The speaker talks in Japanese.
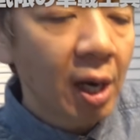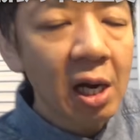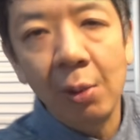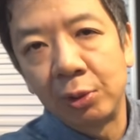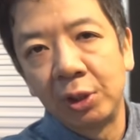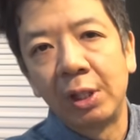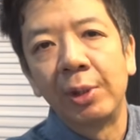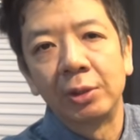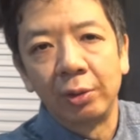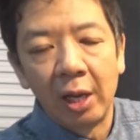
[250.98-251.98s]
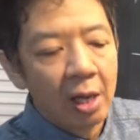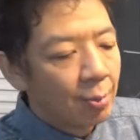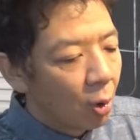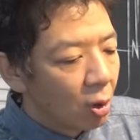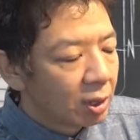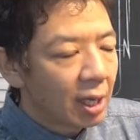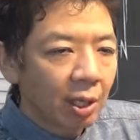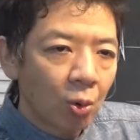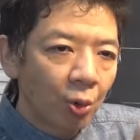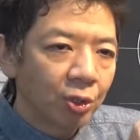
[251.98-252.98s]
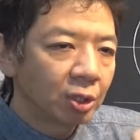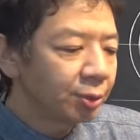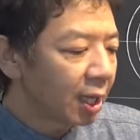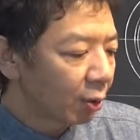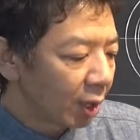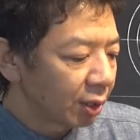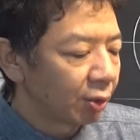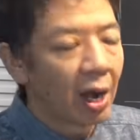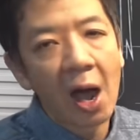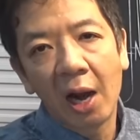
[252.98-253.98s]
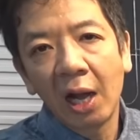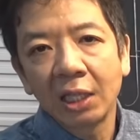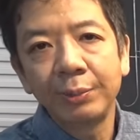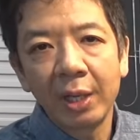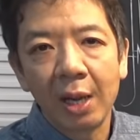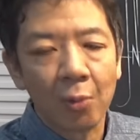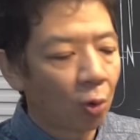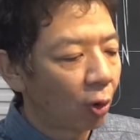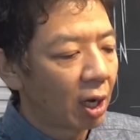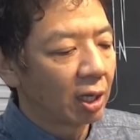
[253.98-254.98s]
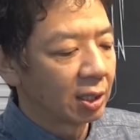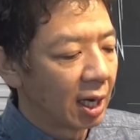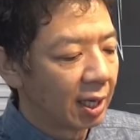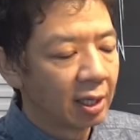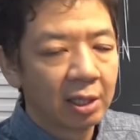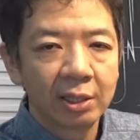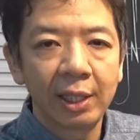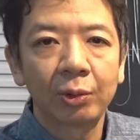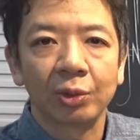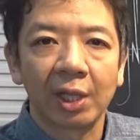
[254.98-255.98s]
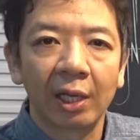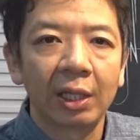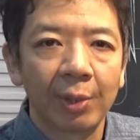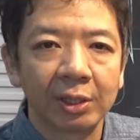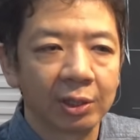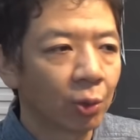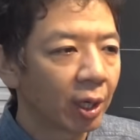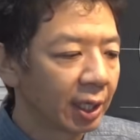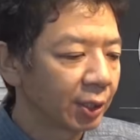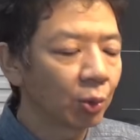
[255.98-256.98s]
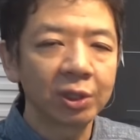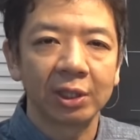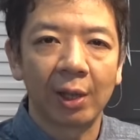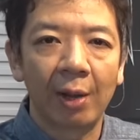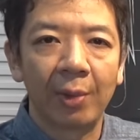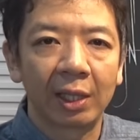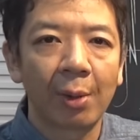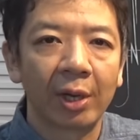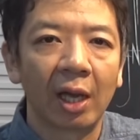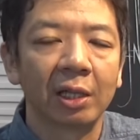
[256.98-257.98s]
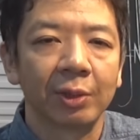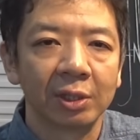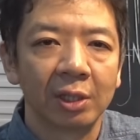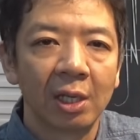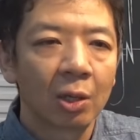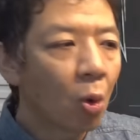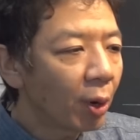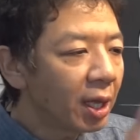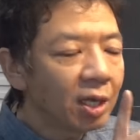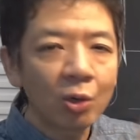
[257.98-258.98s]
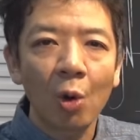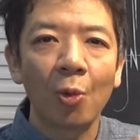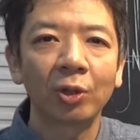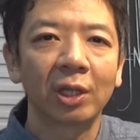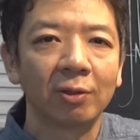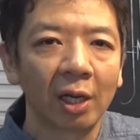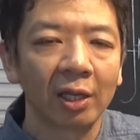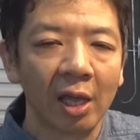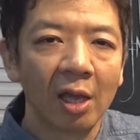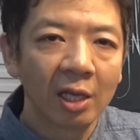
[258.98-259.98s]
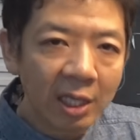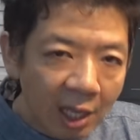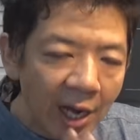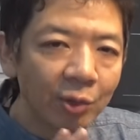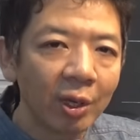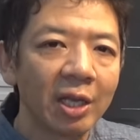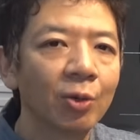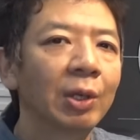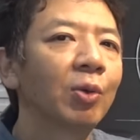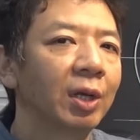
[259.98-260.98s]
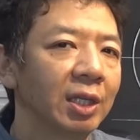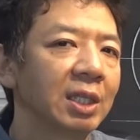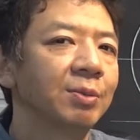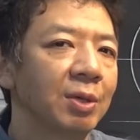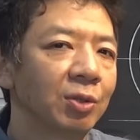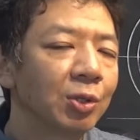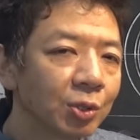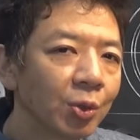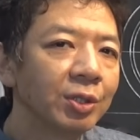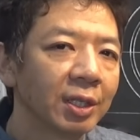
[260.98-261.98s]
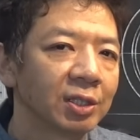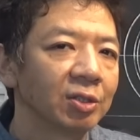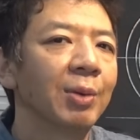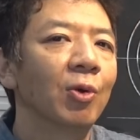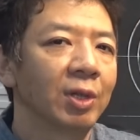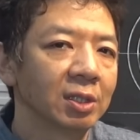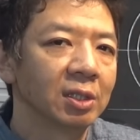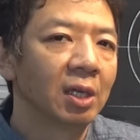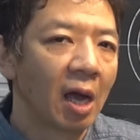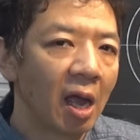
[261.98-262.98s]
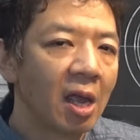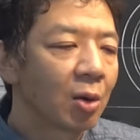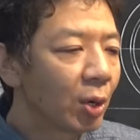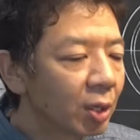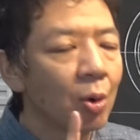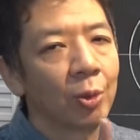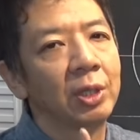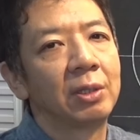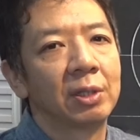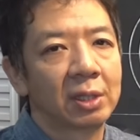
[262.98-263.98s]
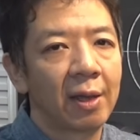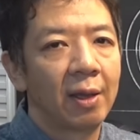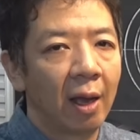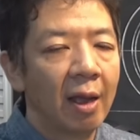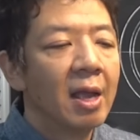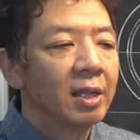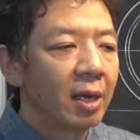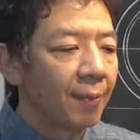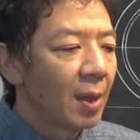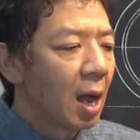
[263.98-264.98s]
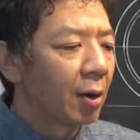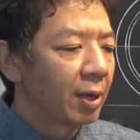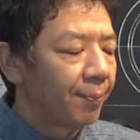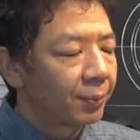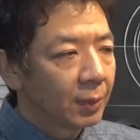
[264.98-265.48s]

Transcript: れなんかもついてますのでもう大体ここ緩むだろうなっていうのはあらかじめねもうこの中に、はい、セットされてますそれがね一つにたま、玉に入ってますこれ1個持ってるだけで意外とねいろんなことができてしまうっていうそういうね優れものです、はい、これ1個持っててください、はい、でねあのね